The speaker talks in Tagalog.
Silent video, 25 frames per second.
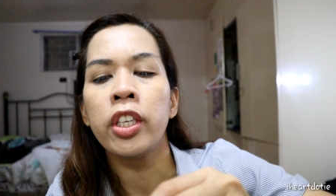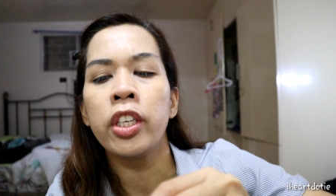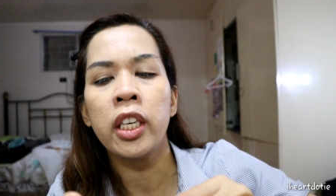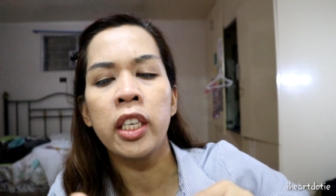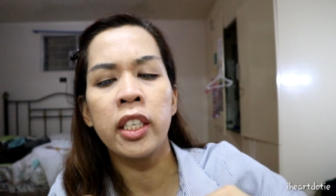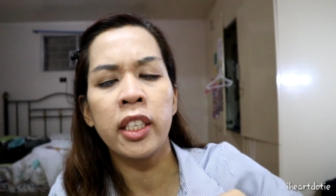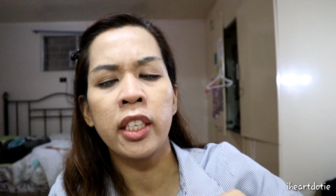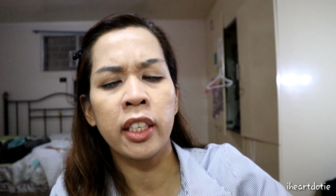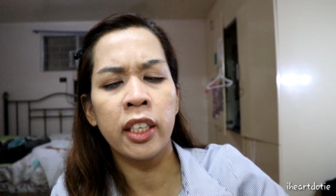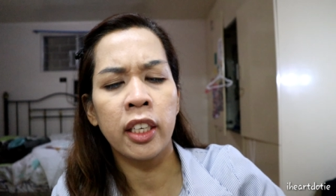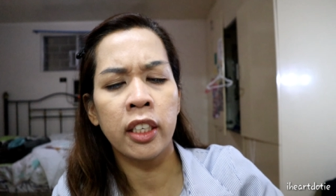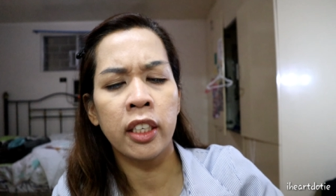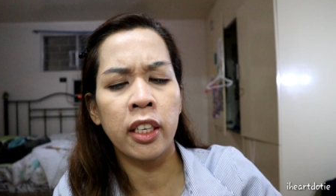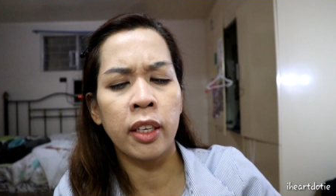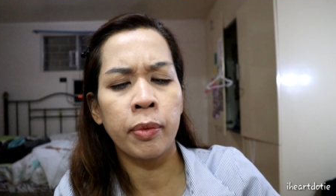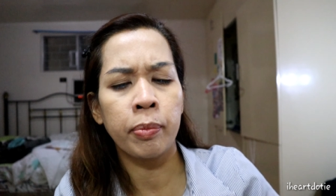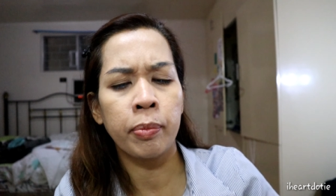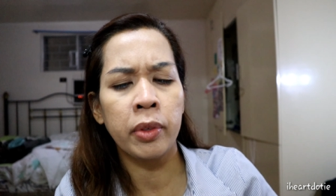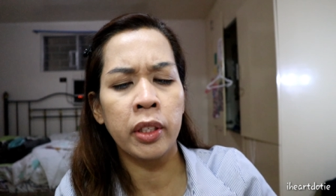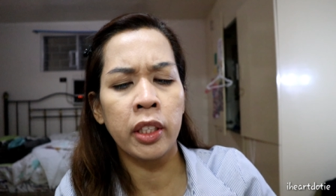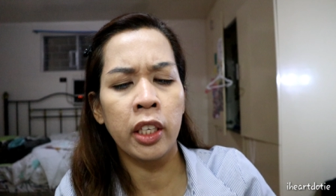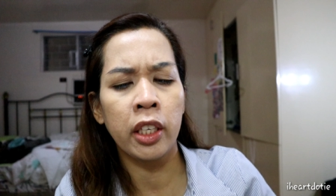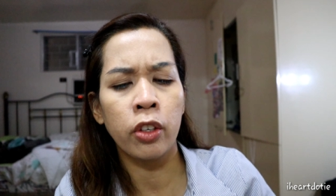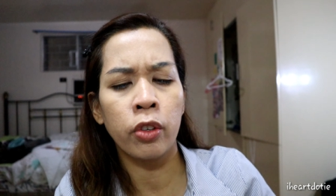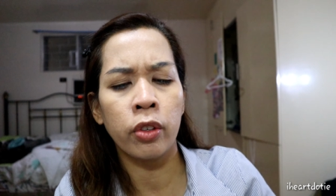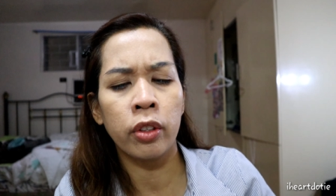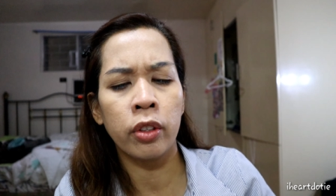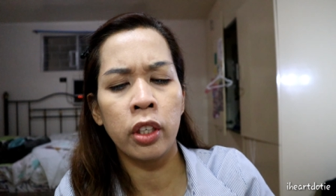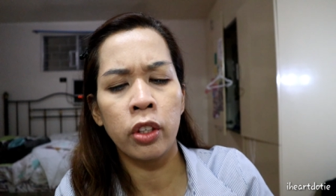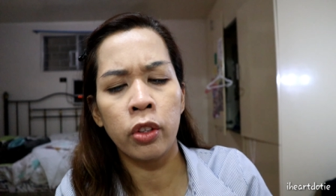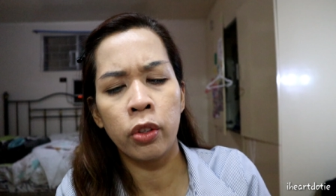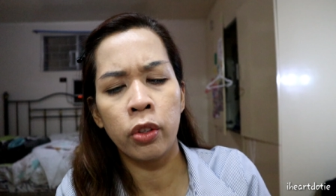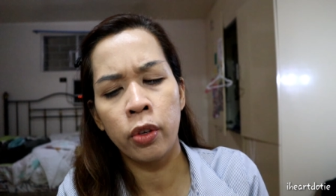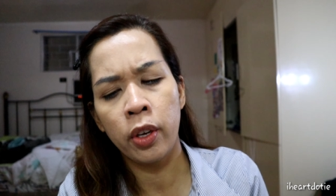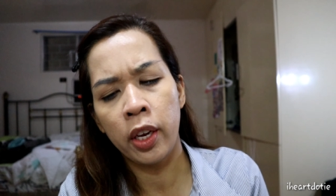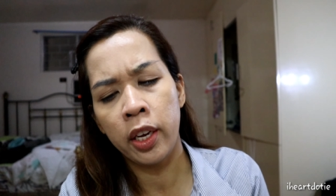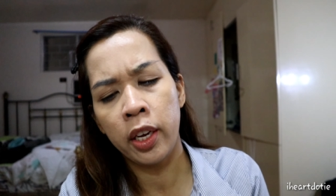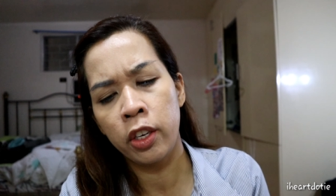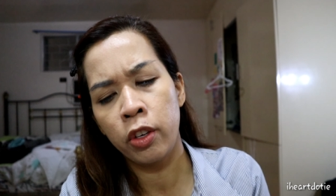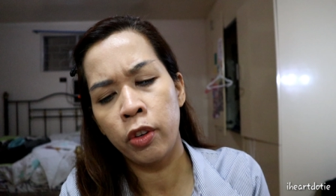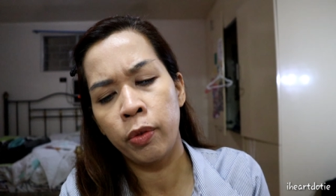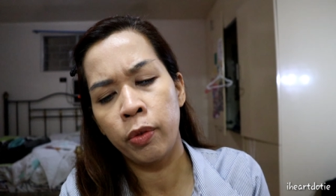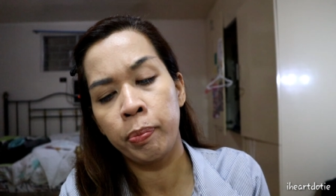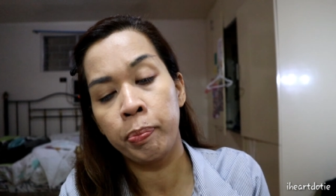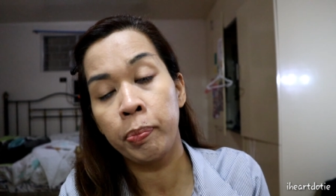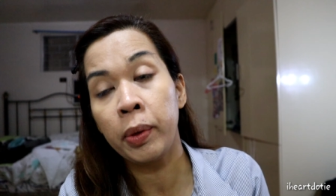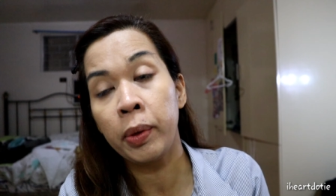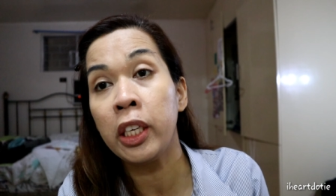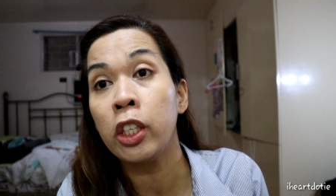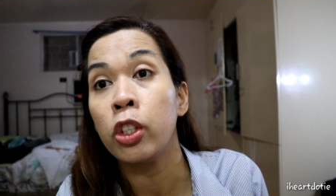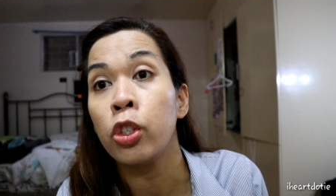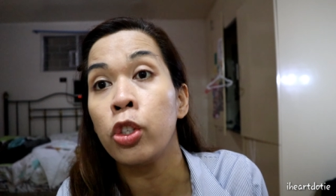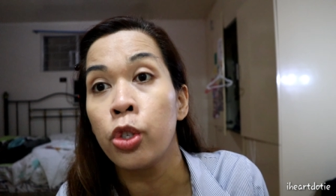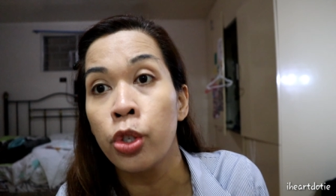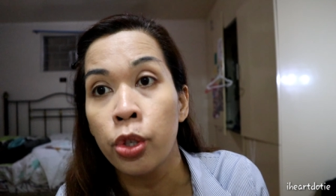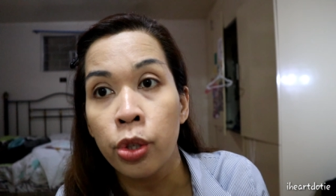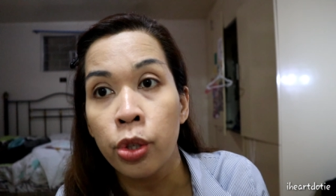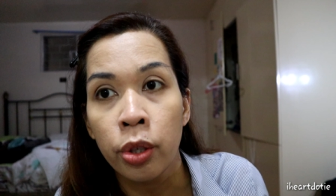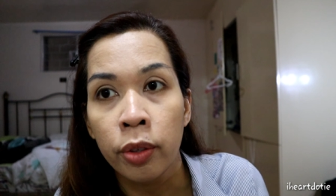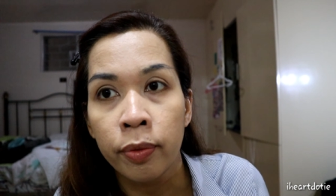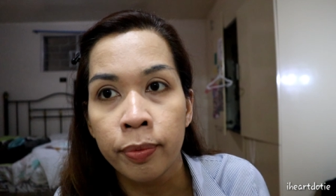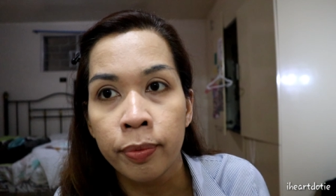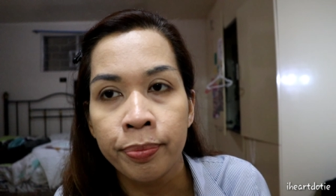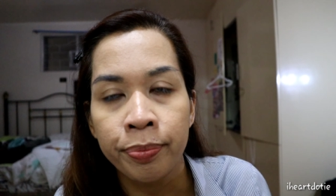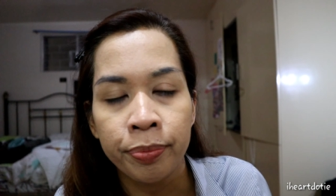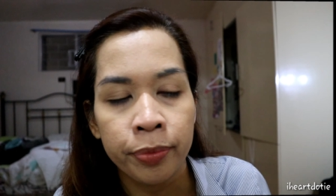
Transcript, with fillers: shade na gagamitin ko dito ay yung peach.